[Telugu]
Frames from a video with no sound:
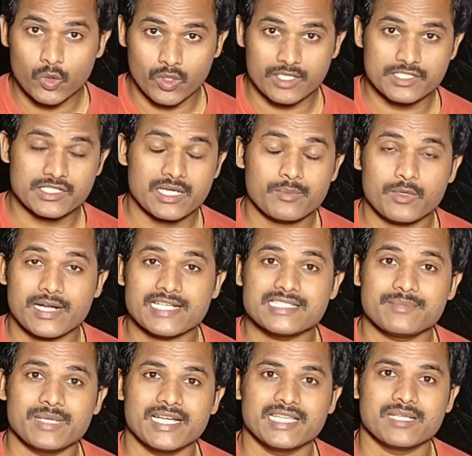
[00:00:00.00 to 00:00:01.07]
ఒక షాప్
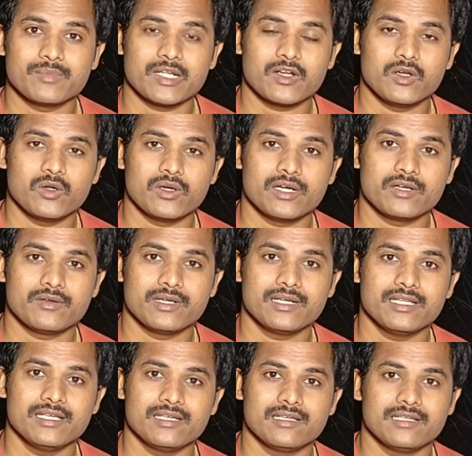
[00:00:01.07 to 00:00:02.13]
రాజమహేంద్రవరంలో
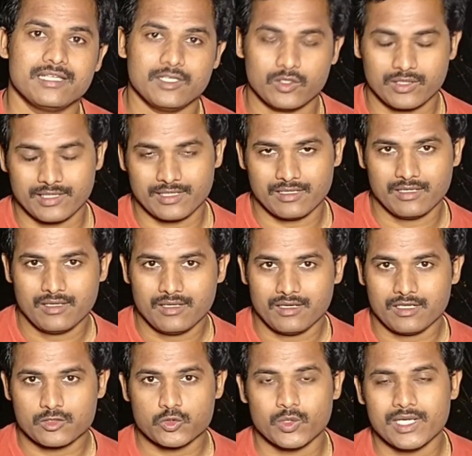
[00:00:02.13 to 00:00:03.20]
ఉన్నటువంటి ఈ యొక్క
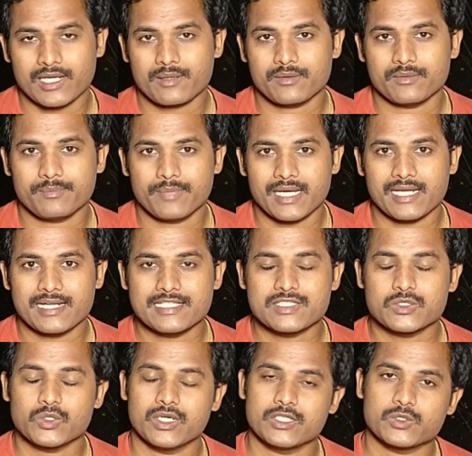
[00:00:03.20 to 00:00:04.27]
సోలార్
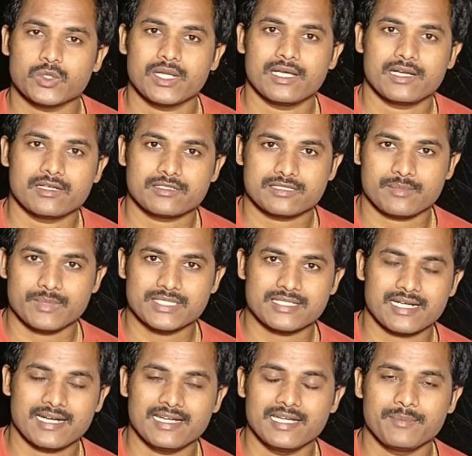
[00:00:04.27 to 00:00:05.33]
ప్యానెల్స్ అండ్ సోలార్కి
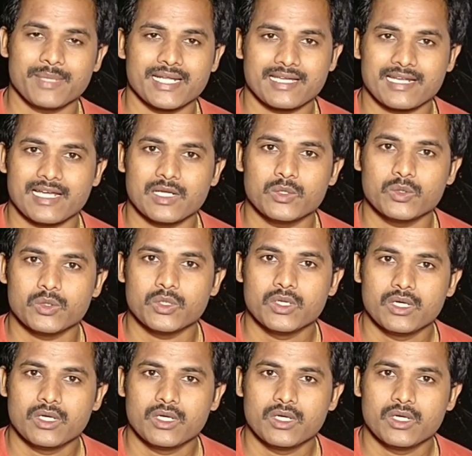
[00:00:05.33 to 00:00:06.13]
సంబంధించిన అన్ని పరికరాలు